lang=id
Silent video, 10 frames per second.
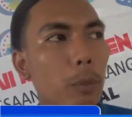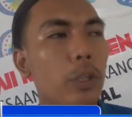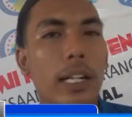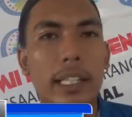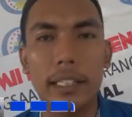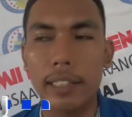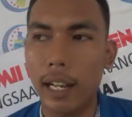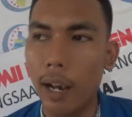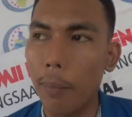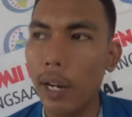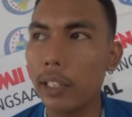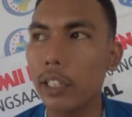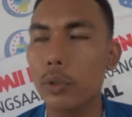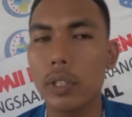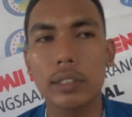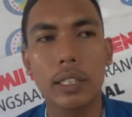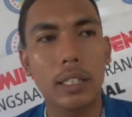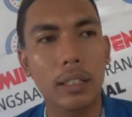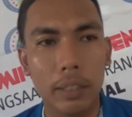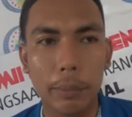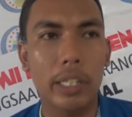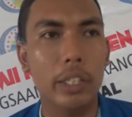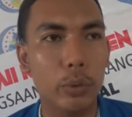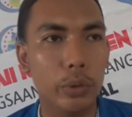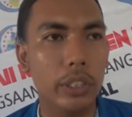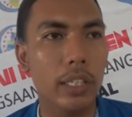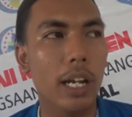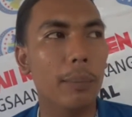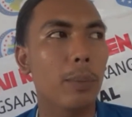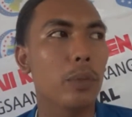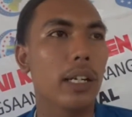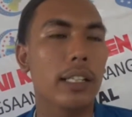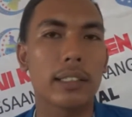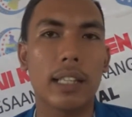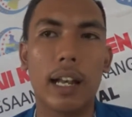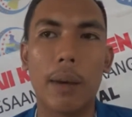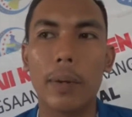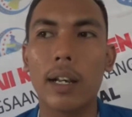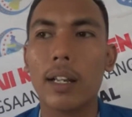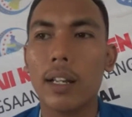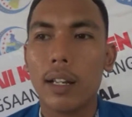pemuda lintas agama kita juga sering berdiskusi dengan pemuda lintas agama